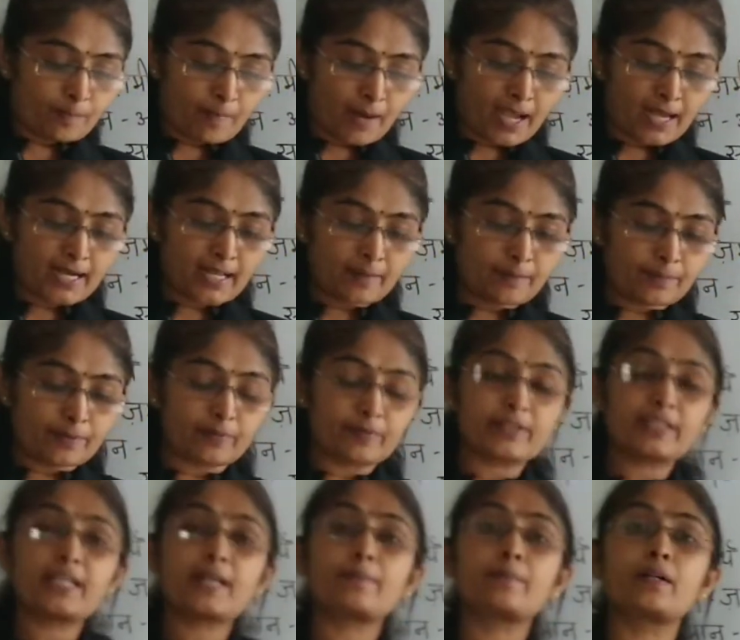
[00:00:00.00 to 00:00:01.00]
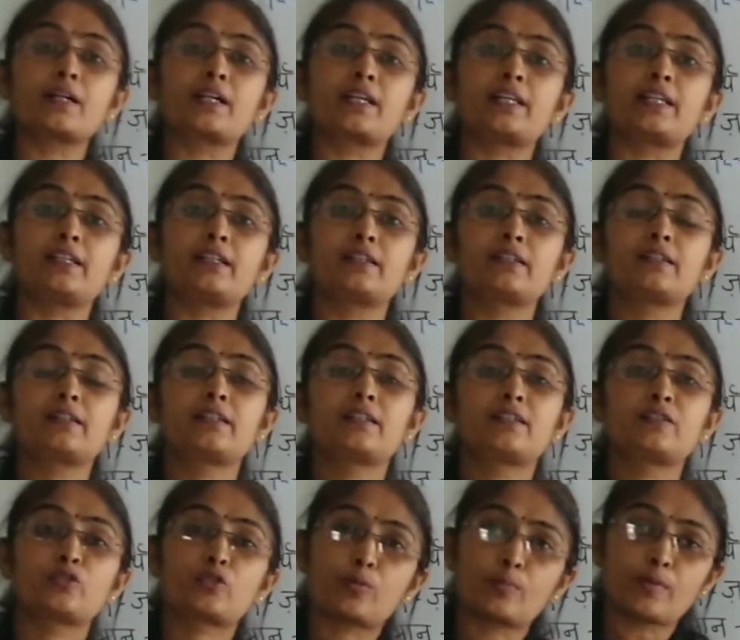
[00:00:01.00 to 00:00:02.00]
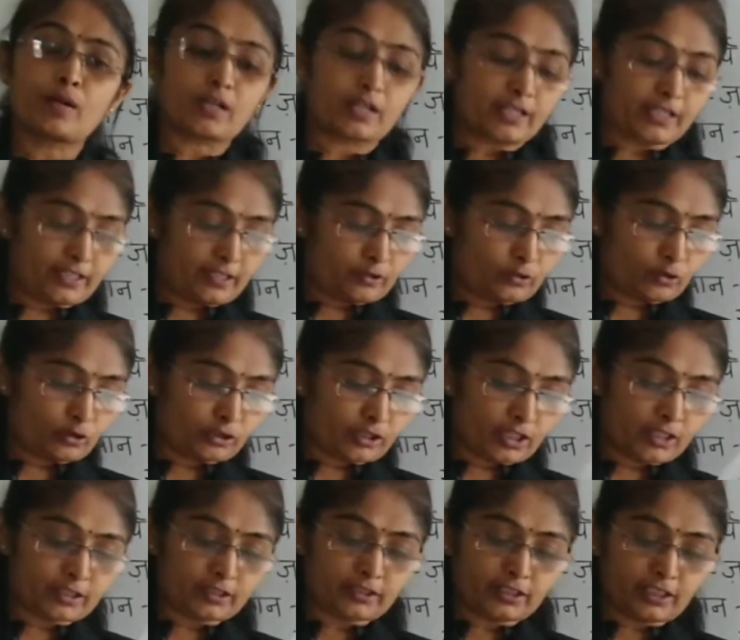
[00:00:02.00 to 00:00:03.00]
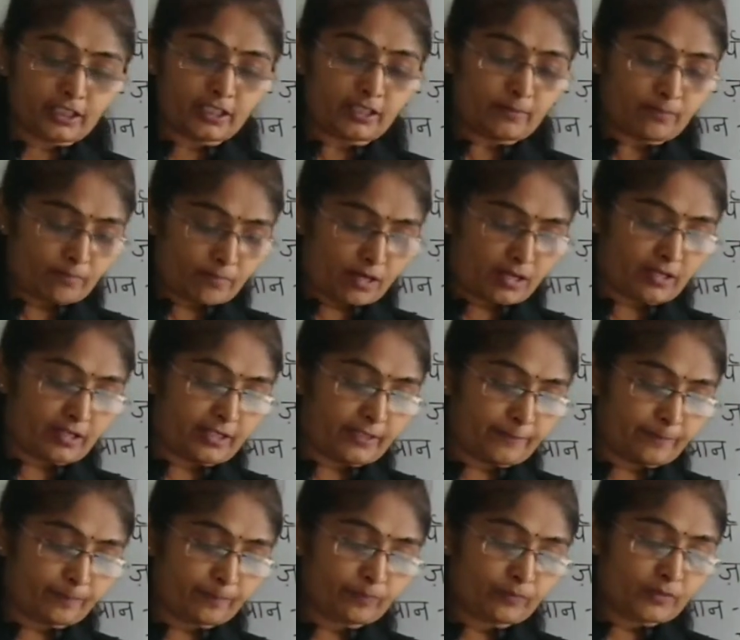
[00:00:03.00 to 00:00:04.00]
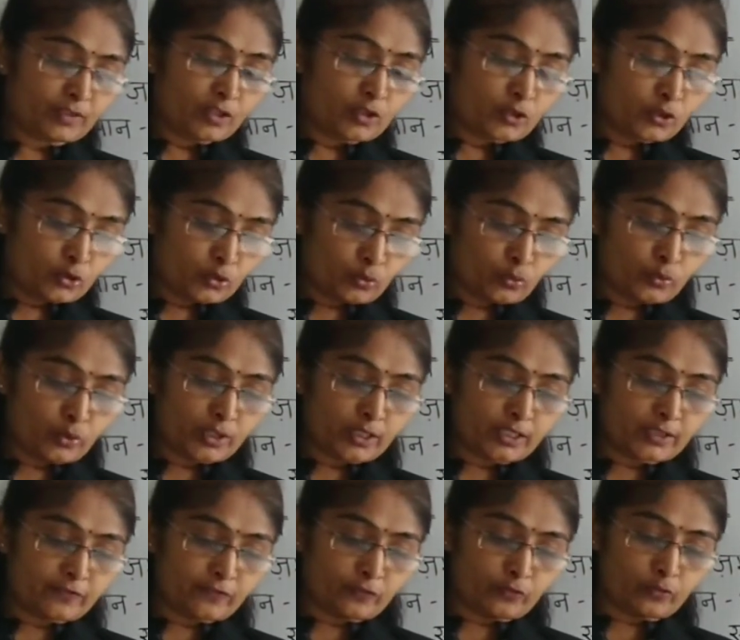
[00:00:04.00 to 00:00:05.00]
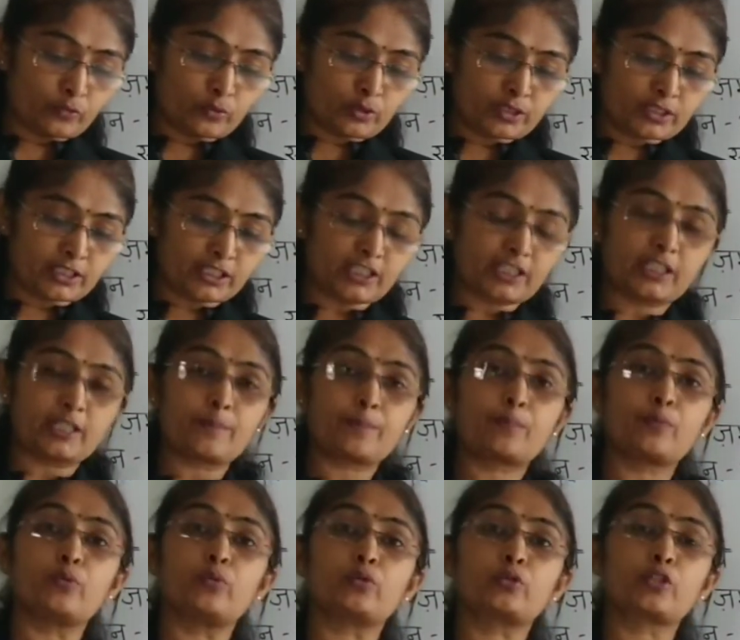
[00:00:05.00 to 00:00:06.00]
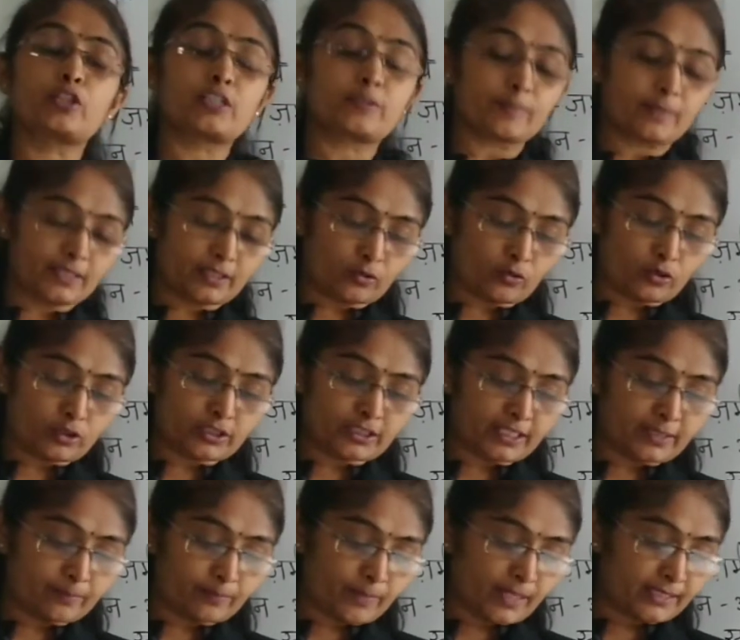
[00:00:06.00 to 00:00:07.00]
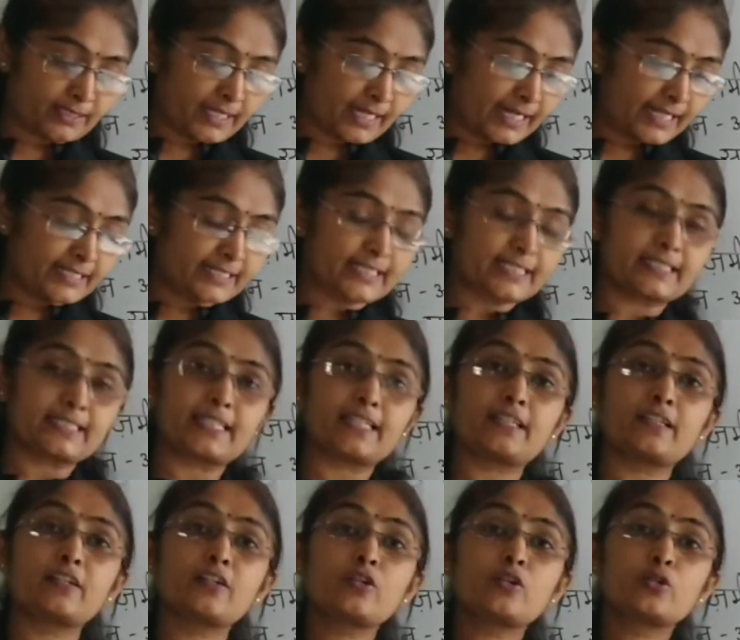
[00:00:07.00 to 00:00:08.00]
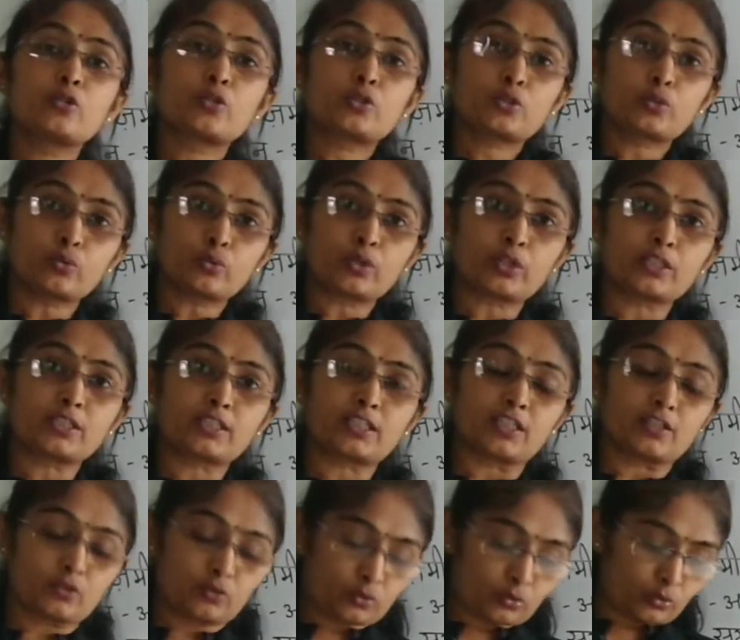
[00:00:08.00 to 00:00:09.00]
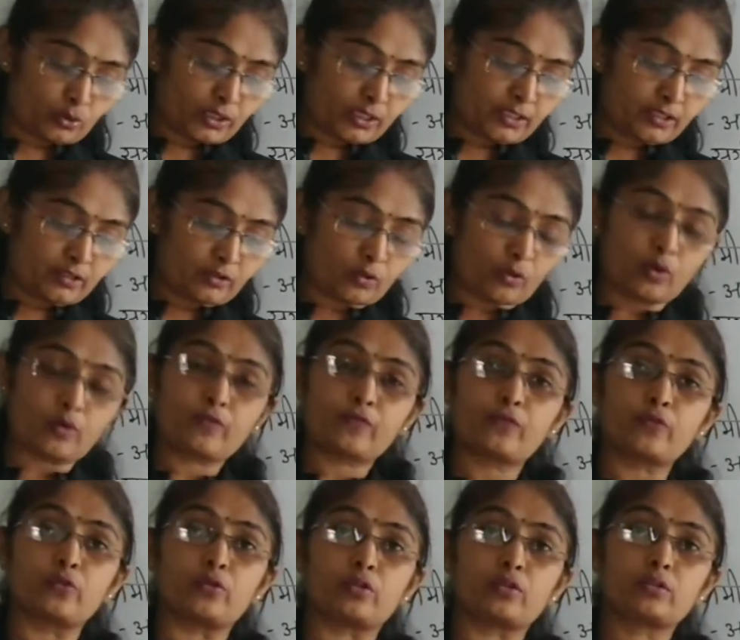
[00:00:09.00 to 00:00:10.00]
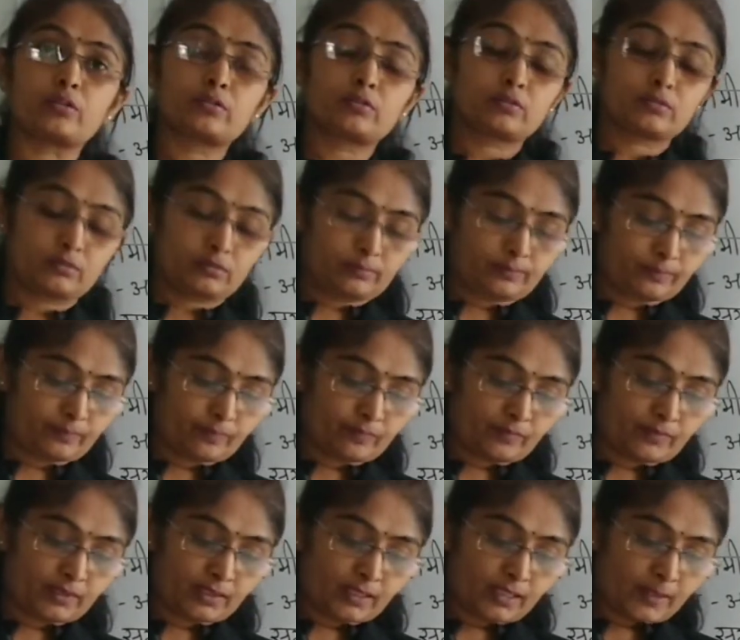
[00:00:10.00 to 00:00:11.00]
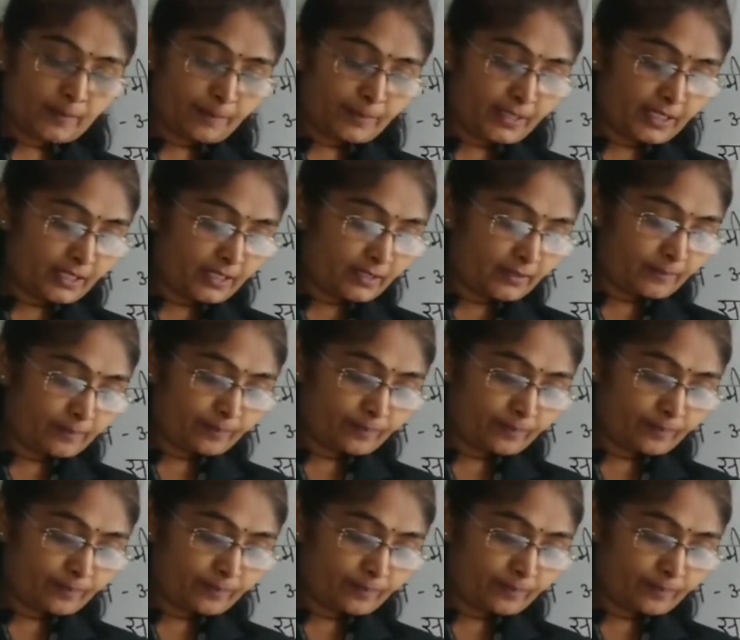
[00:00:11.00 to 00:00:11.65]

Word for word: माला पवन या बकरी तो बकरी तो धरती बकरी सूरज फूल सिटी पुल तो इसमें कौन सी मात्रा एक जैसी है सूरज की सूरज और फूल फिर